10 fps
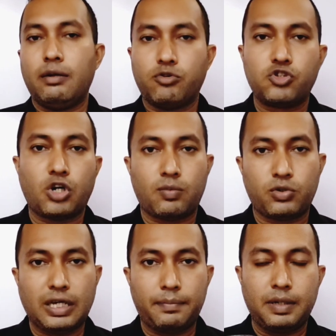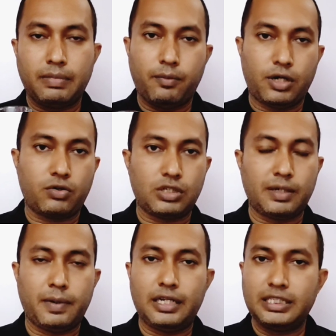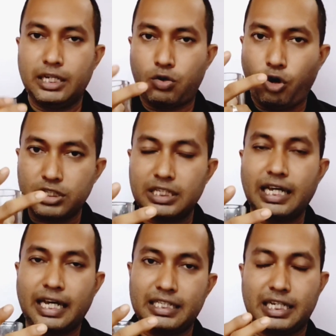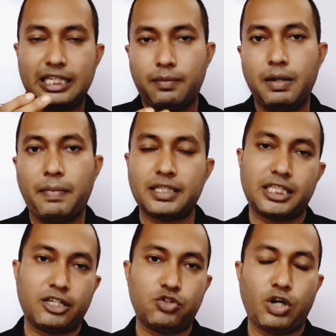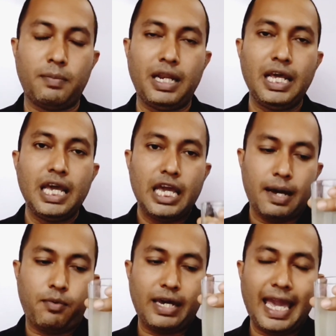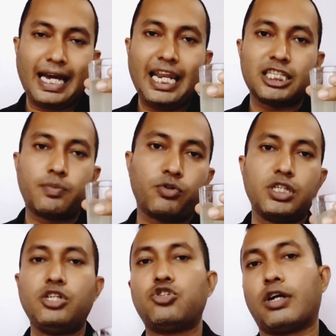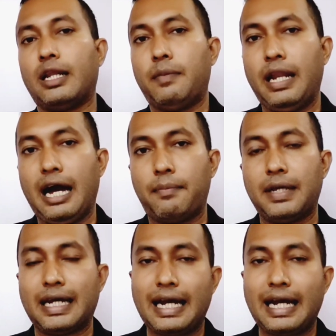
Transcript: লেবু শরবত আপনি ব্যবহার করতে পারেন যে রসটা থাকে সেটা দেবেন পাঁচ থেকে ছয় এম এবং এক গ্লাস প্রতিদিন সকালবেলা আপনি